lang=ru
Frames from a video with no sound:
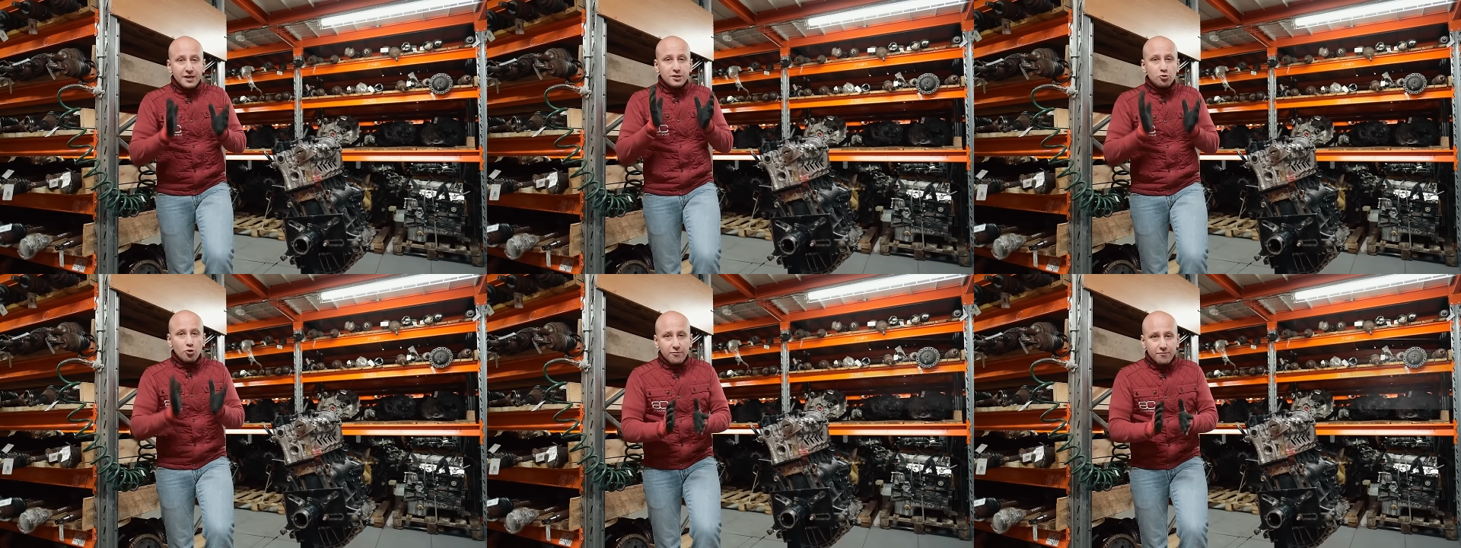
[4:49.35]

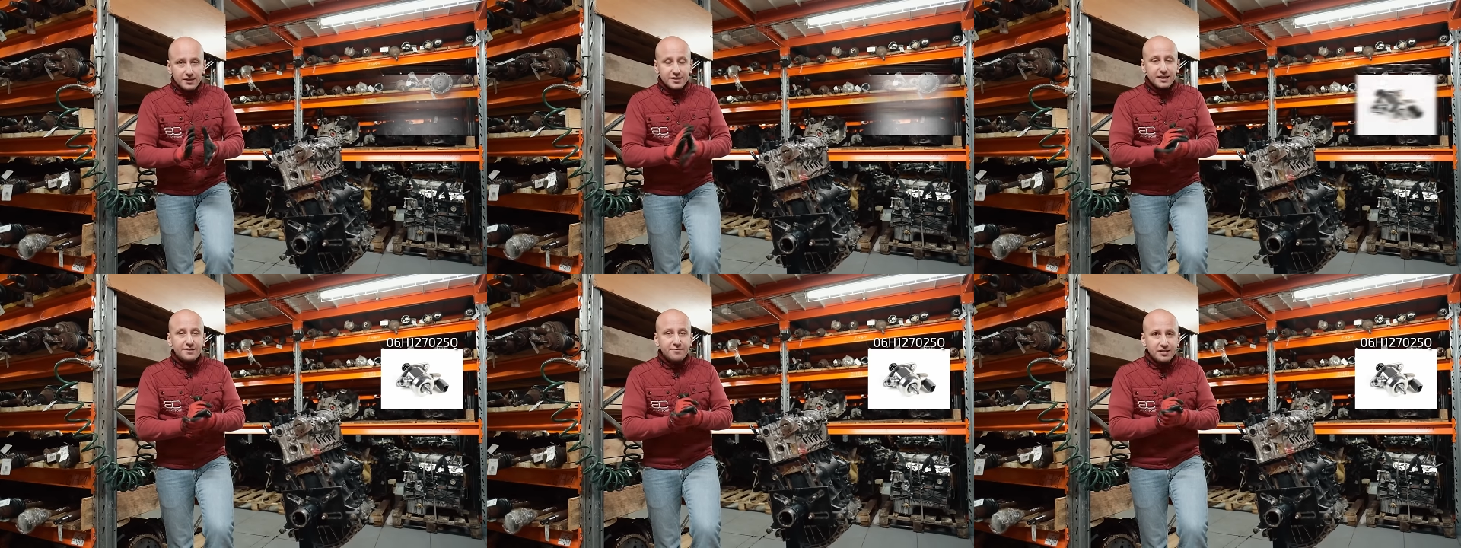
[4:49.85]
Новый
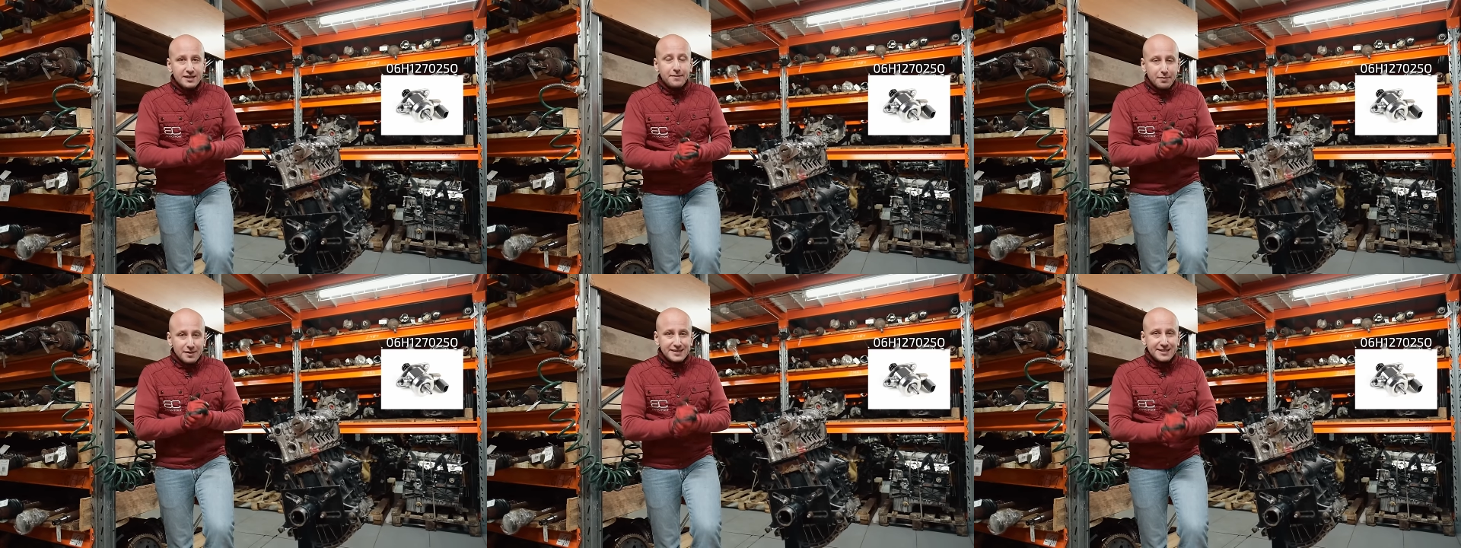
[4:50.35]

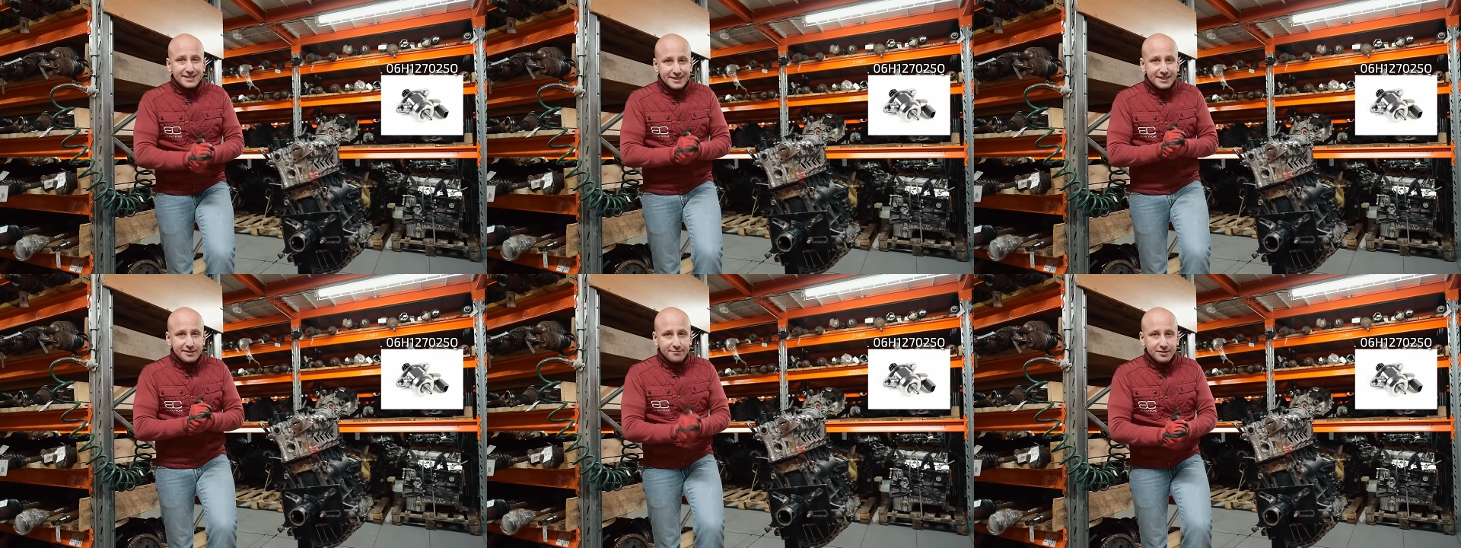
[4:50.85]
ТНВД
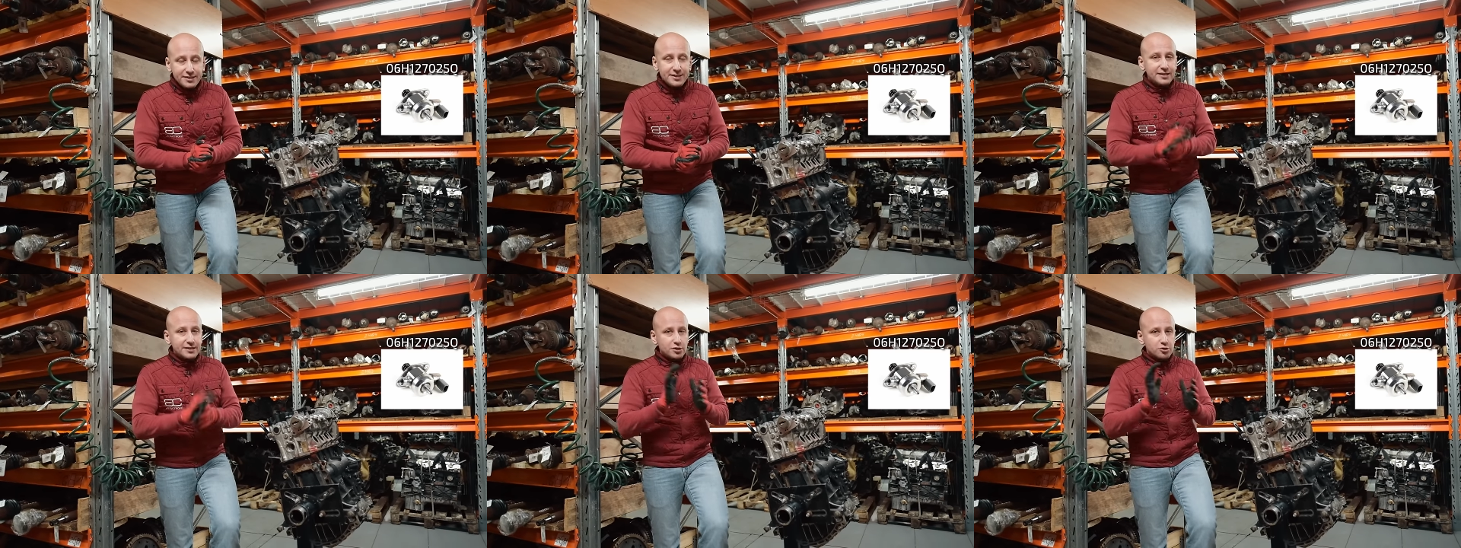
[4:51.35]
последней
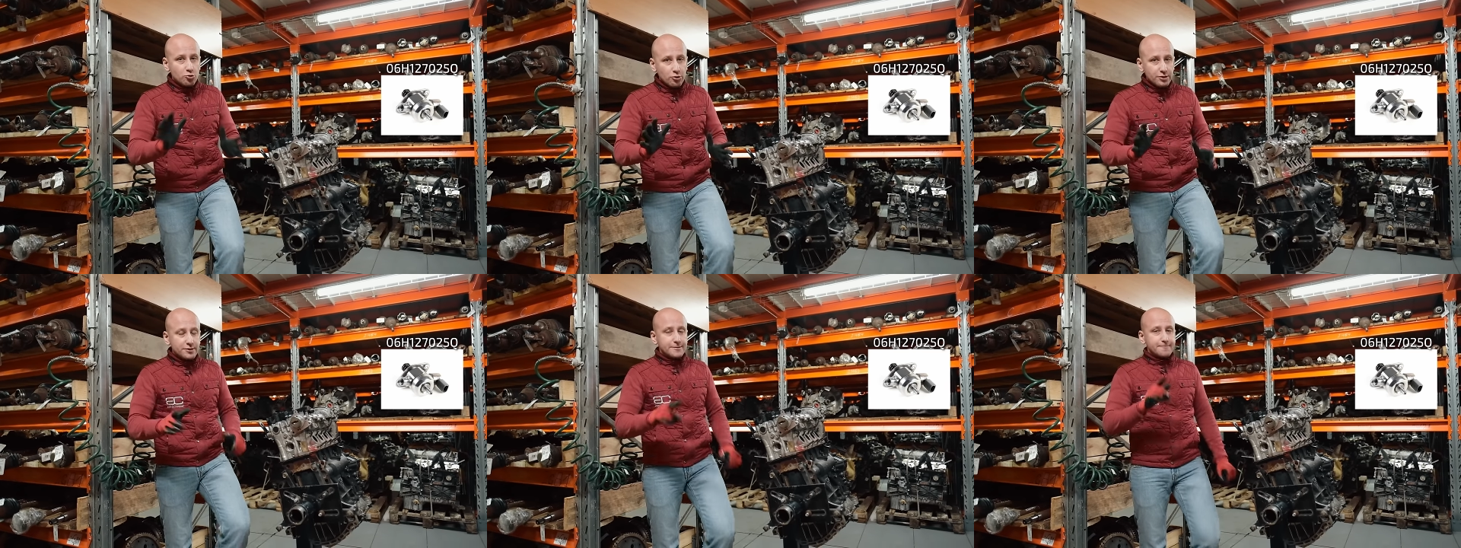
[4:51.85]
ревизии
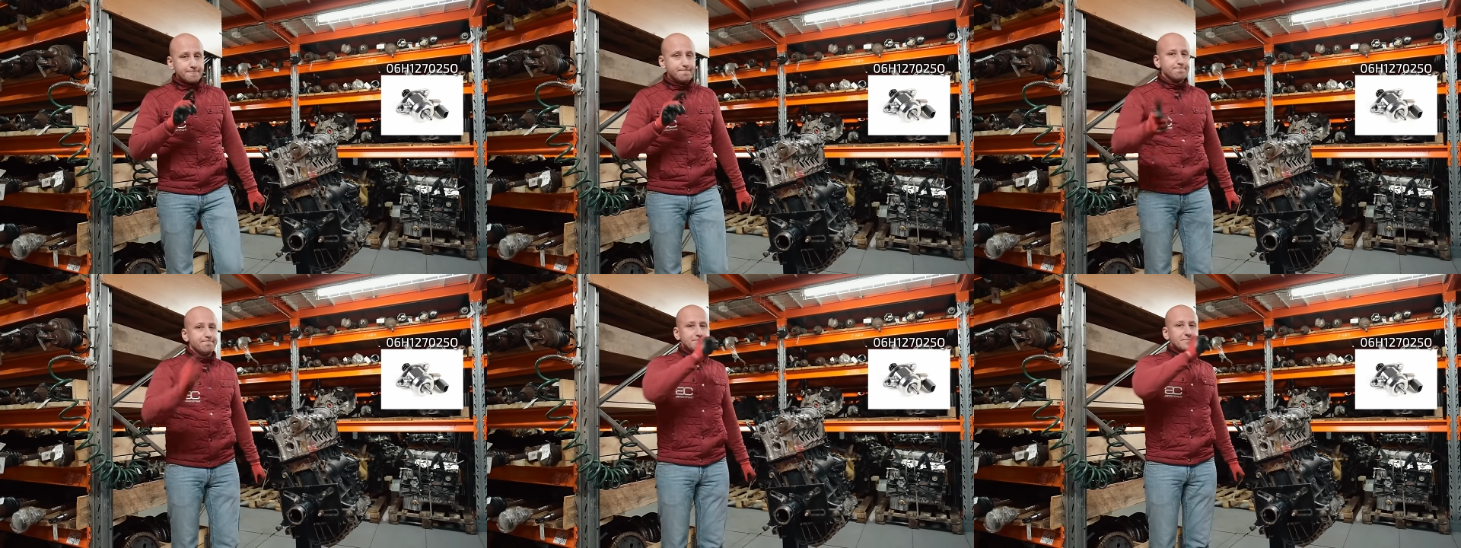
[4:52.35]
стоит
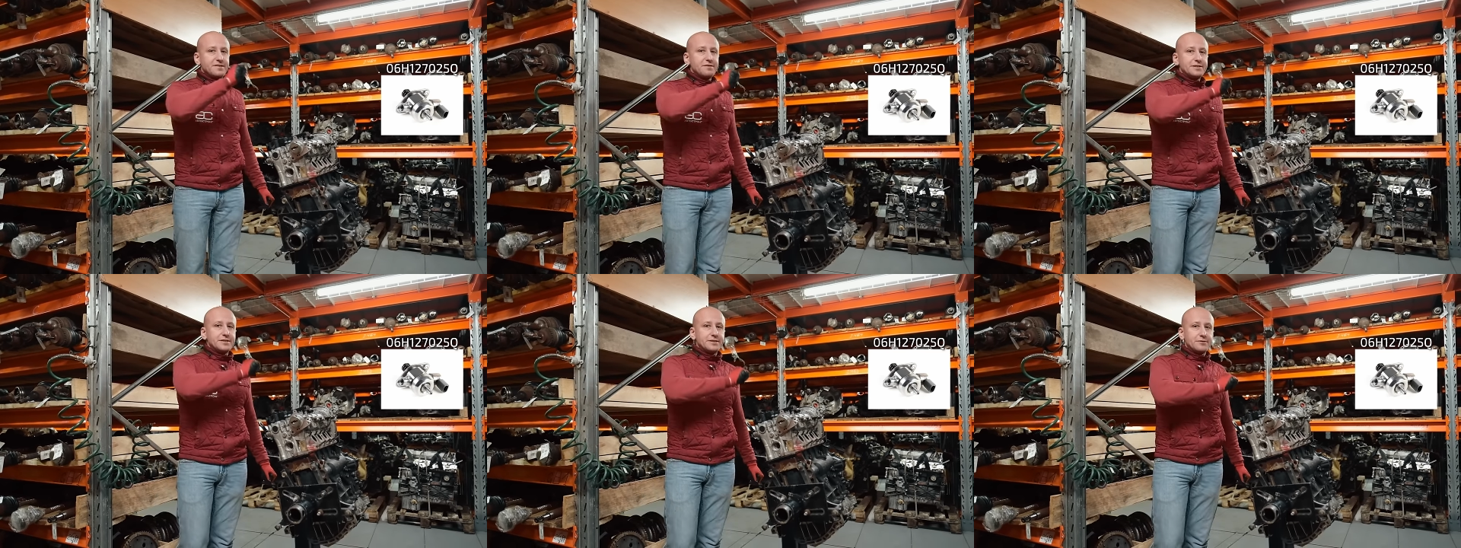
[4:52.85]
200